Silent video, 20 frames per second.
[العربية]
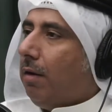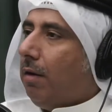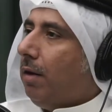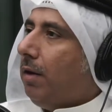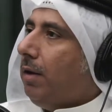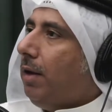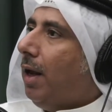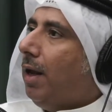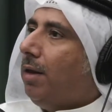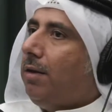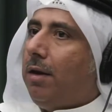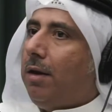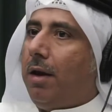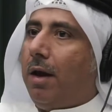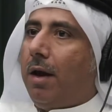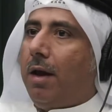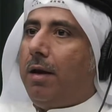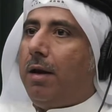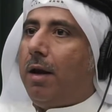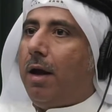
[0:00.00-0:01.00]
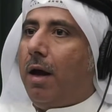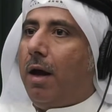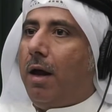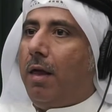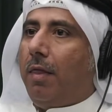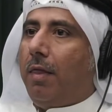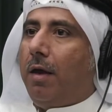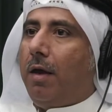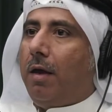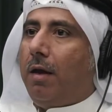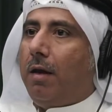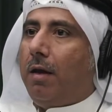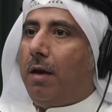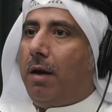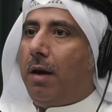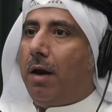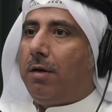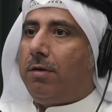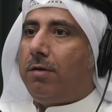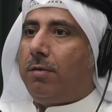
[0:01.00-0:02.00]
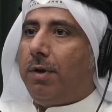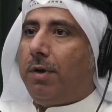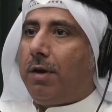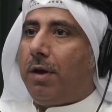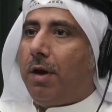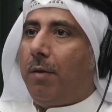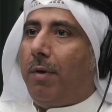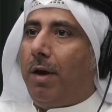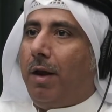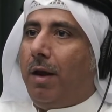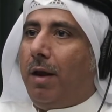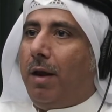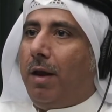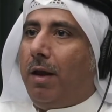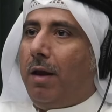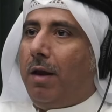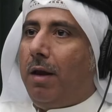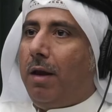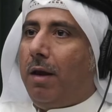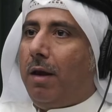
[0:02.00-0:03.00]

يدري ان هذا لازم يركب عليه